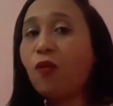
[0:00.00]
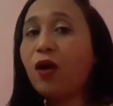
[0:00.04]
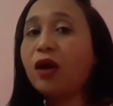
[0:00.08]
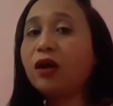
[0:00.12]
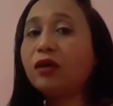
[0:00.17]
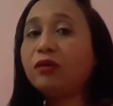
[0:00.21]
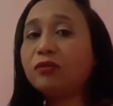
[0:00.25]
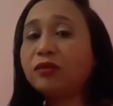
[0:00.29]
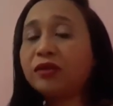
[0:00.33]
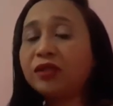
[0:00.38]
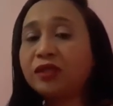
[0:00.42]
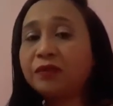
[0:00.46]

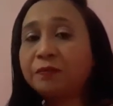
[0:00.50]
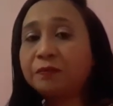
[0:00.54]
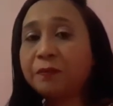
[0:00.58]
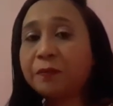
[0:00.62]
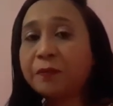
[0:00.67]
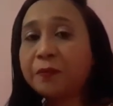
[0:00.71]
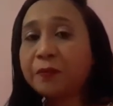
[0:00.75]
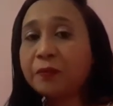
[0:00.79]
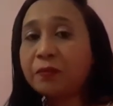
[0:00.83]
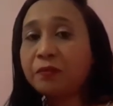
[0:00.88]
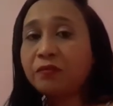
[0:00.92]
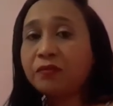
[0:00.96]
anos.
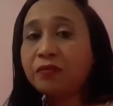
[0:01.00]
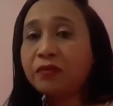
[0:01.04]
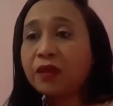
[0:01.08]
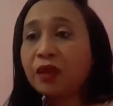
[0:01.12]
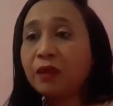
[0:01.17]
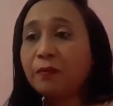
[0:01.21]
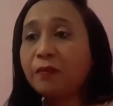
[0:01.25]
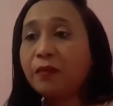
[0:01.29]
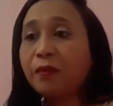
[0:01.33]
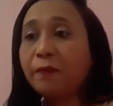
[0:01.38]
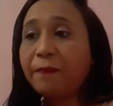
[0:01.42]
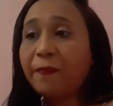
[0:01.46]

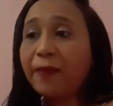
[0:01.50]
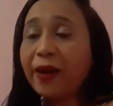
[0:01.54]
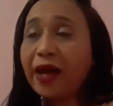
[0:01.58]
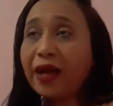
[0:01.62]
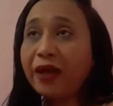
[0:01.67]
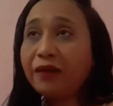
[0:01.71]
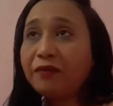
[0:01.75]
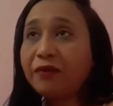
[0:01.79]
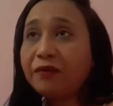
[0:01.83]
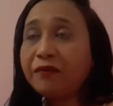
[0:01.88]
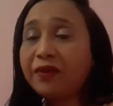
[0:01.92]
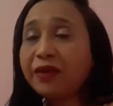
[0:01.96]
Meu
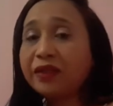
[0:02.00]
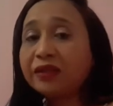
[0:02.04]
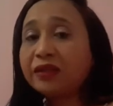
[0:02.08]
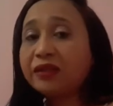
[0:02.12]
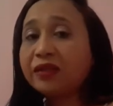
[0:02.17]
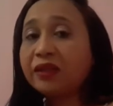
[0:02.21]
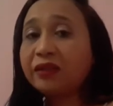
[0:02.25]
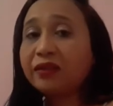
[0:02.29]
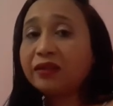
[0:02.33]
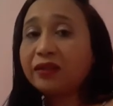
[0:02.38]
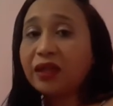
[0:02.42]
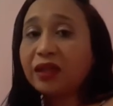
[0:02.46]
pai vai fazer
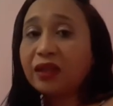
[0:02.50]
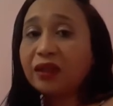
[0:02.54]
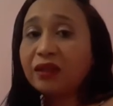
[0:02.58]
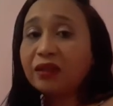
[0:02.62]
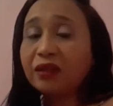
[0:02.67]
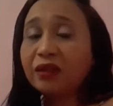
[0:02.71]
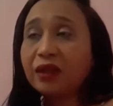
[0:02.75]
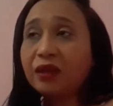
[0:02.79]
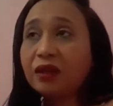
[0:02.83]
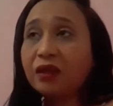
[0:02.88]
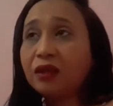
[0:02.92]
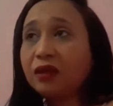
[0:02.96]
70,